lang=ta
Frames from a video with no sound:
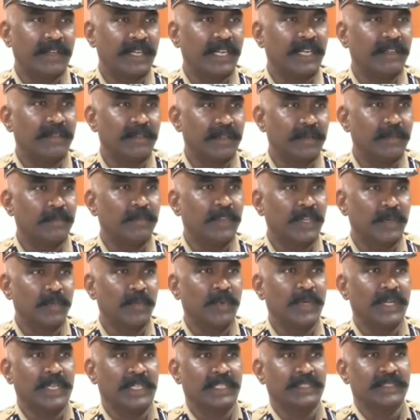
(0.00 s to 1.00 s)
வேண்டாம்னு
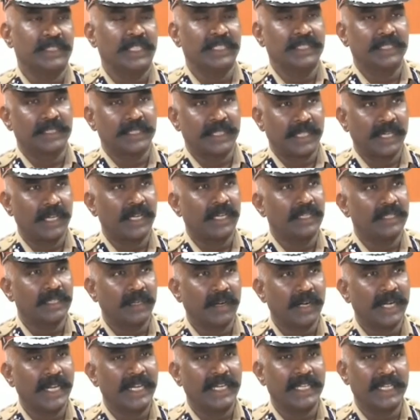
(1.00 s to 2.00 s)
விரும்புவாங்க சில
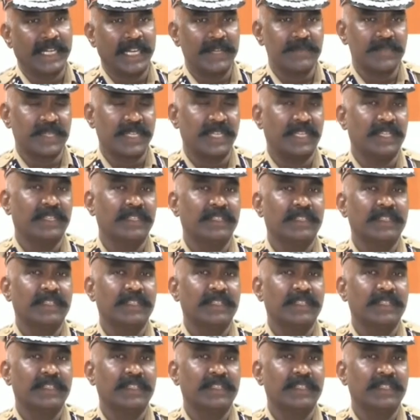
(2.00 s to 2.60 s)
ஆன்லைன் கிரைம்ஸில்